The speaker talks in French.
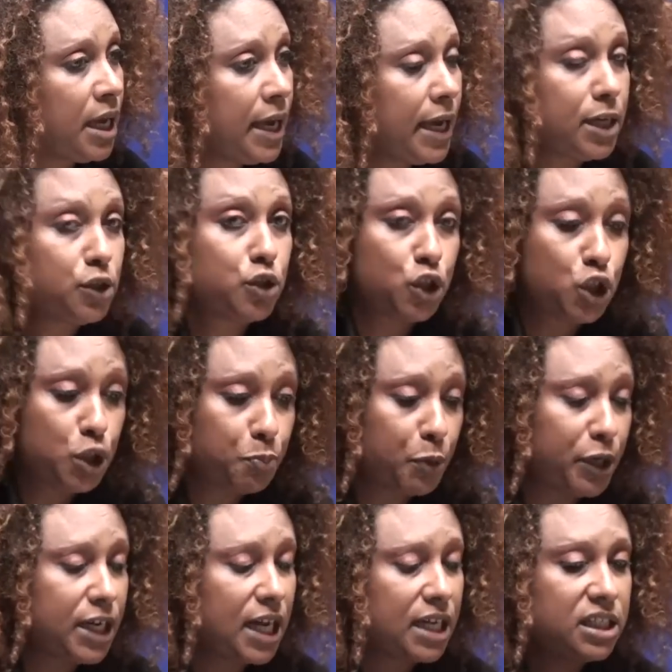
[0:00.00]
E
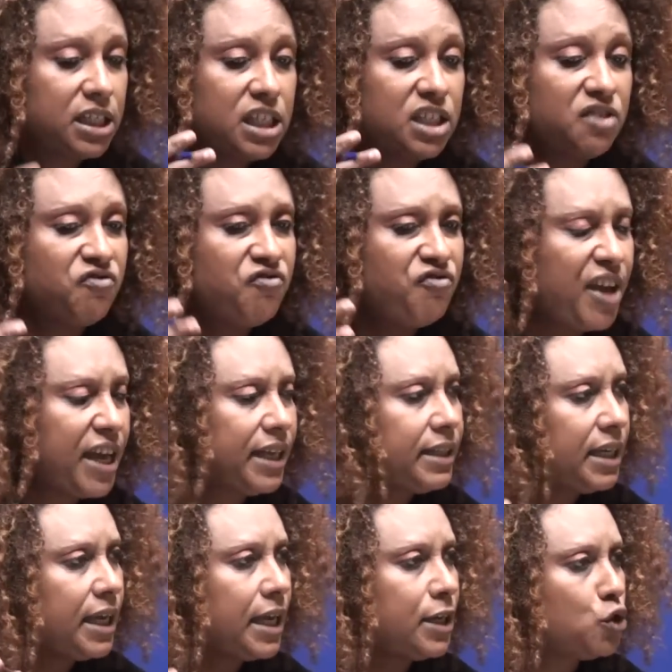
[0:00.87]

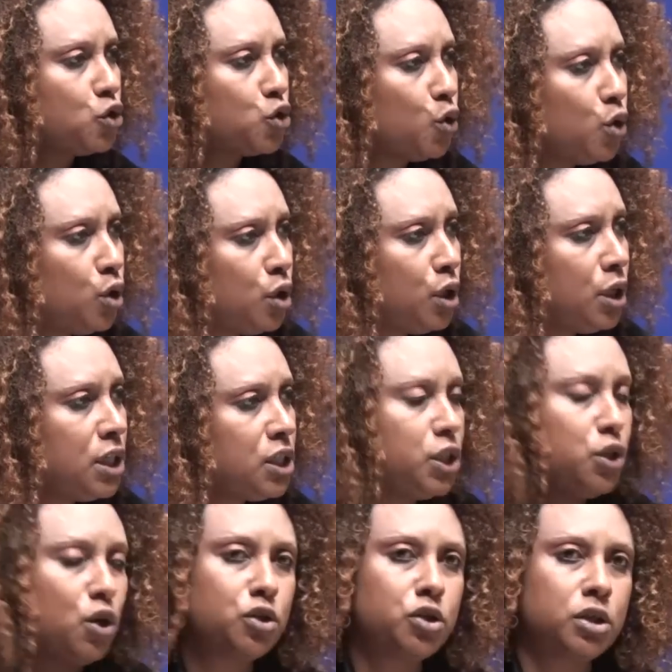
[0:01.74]
21 jours,
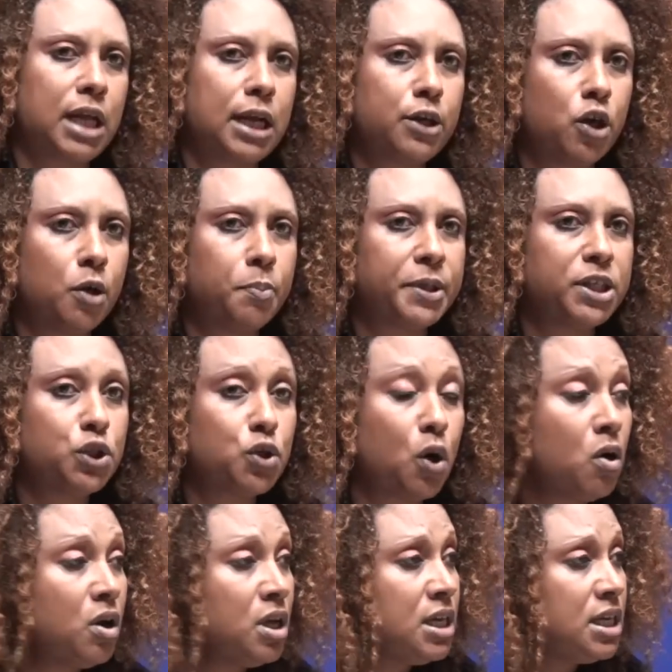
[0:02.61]
sinon je al en
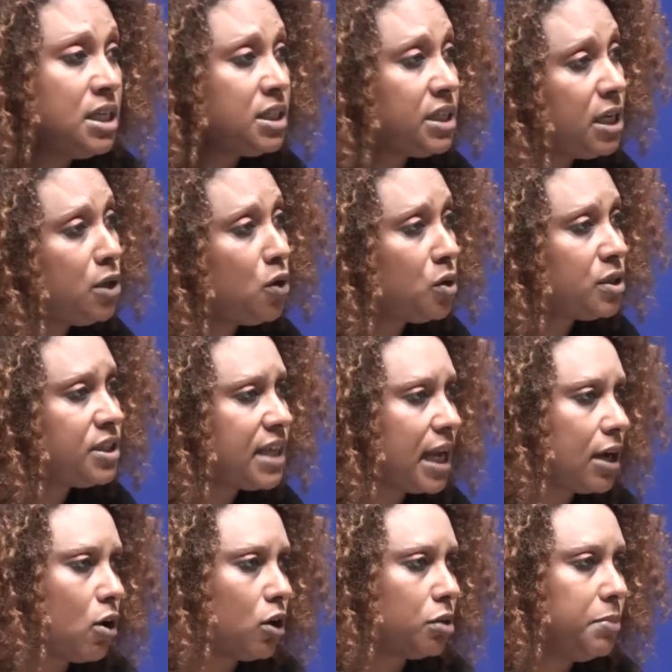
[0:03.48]
prison, sinon
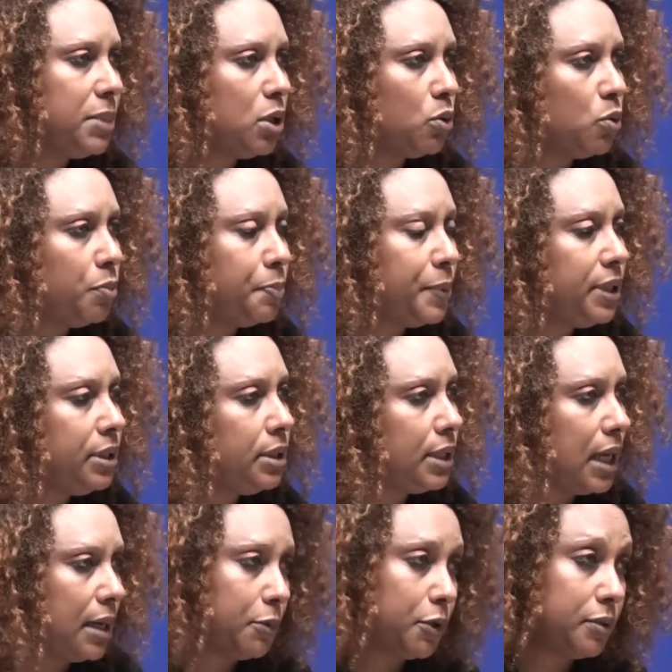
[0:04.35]
50 000 rupies
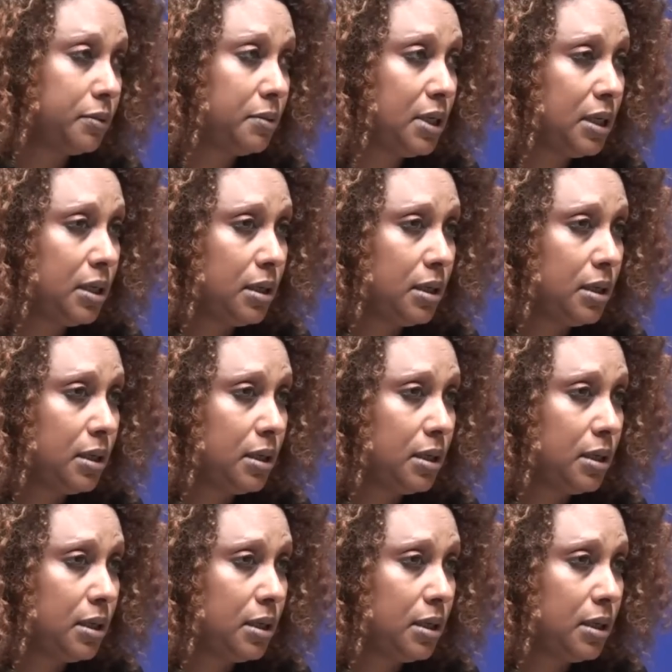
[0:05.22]
d'amende.